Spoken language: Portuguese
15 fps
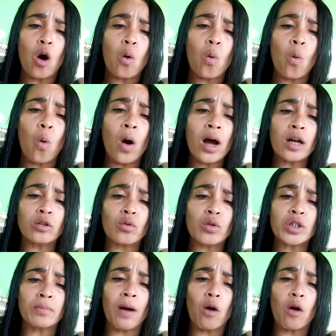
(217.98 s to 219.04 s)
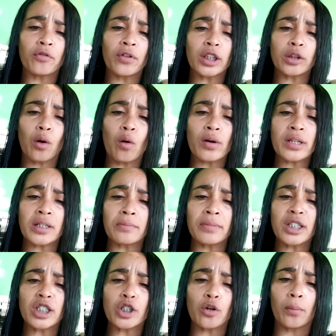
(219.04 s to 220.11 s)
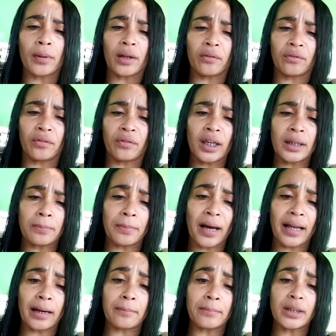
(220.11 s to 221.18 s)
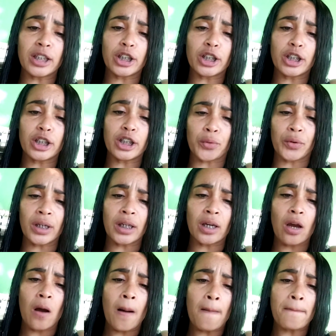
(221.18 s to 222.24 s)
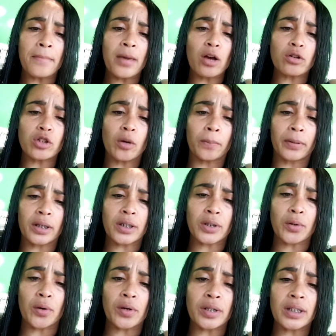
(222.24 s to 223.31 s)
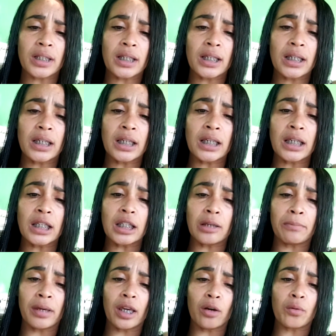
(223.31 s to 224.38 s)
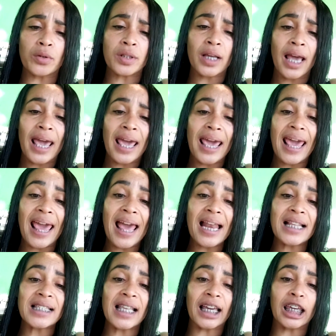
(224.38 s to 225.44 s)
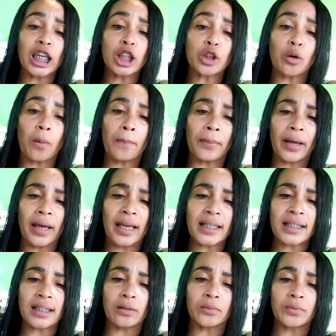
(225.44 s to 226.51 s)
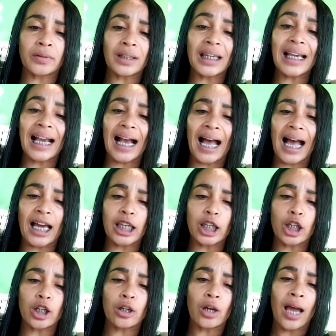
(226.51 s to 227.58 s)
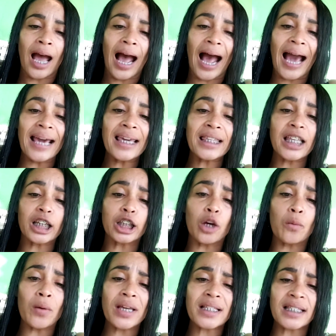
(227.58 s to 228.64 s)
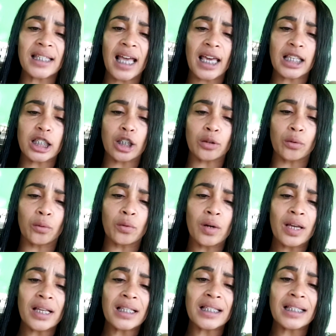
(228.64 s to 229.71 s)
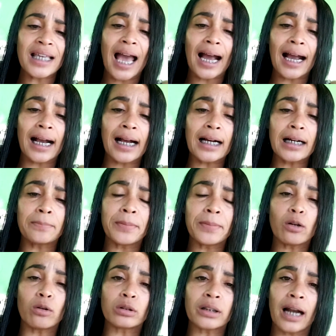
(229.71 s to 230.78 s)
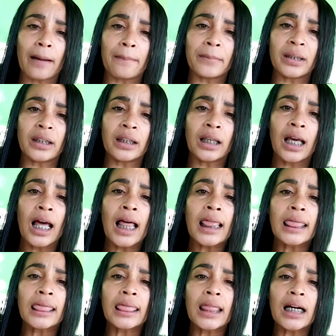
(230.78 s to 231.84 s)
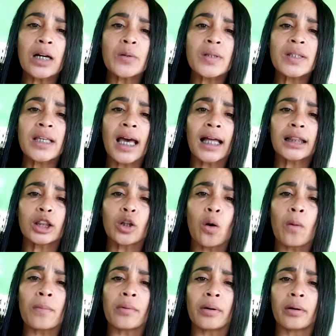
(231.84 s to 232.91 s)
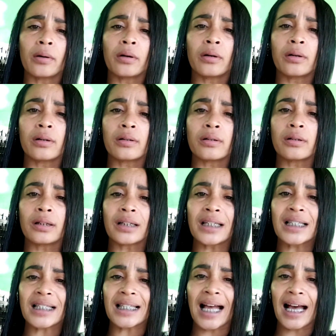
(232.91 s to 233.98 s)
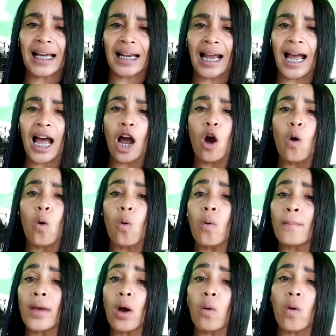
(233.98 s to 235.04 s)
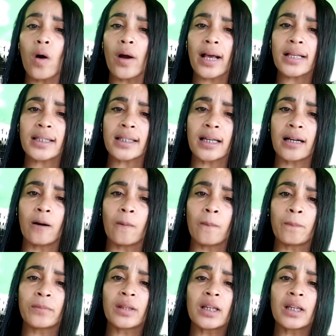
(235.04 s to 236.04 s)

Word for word: Quando os malfeitores me sobrevêm para me destruir, meus opressores e inimigos, eles é quem tropeçam e caem. Ainda que um exército se acampe contra mim, não se atormentem cauterizará o meu coração.